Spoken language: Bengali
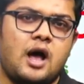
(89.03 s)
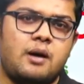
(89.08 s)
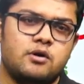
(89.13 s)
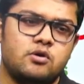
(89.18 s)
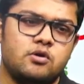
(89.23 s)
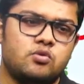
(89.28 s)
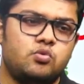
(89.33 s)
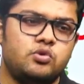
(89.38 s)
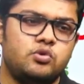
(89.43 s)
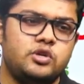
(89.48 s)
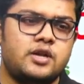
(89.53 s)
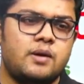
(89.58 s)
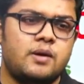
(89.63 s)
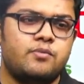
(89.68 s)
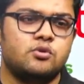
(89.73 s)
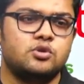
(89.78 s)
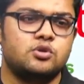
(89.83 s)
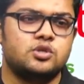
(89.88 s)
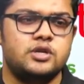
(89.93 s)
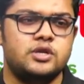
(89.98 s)
আবারও
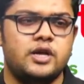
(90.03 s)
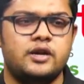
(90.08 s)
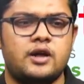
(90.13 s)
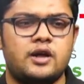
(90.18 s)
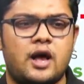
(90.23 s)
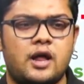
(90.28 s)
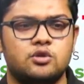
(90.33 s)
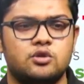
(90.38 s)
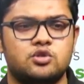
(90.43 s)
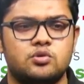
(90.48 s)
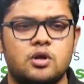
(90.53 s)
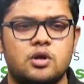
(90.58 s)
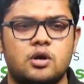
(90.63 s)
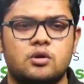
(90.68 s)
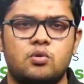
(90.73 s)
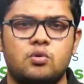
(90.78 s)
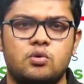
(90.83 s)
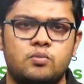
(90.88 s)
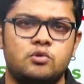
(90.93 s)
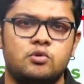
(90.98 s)
কুড়িটা প্রশ্নের
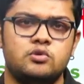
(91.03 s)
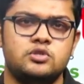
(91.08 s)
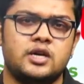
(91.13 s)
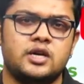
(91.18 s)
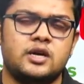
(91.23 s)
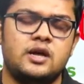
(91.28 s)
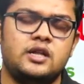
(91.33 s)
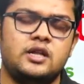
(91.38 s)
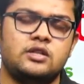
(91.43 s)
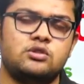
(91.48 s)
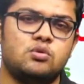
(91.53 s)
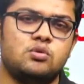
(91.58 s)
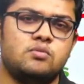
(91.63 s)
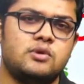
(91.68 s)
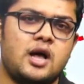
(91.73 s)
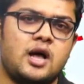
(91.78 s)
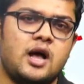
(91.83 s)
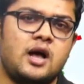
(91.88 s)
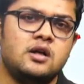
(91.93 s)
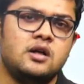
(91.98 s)
আলোচনা করব যেখানে
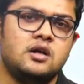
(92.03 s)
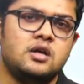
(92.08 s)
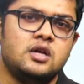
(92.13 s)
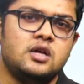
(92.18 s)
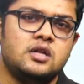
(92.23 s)
তোমরা